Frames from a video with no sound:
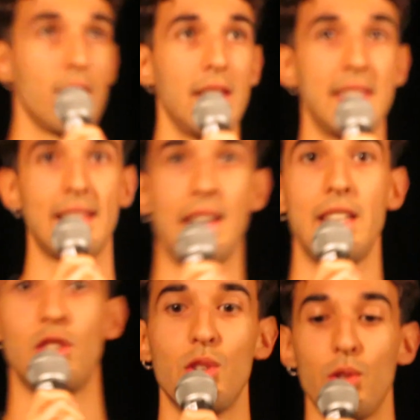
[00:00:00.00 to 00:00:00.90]
está
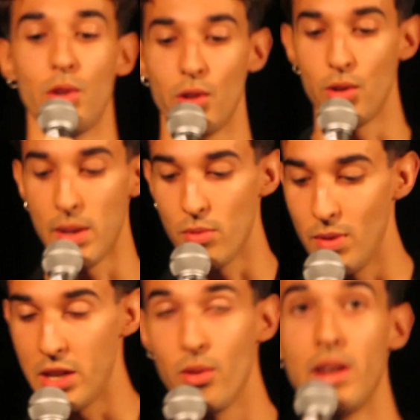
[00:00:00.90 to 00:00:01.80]
hecho todo lo que
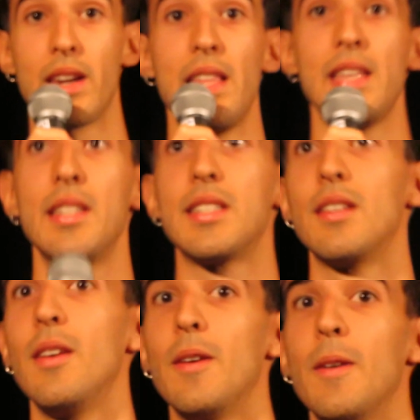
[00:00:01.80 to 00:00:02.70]
publico en redes.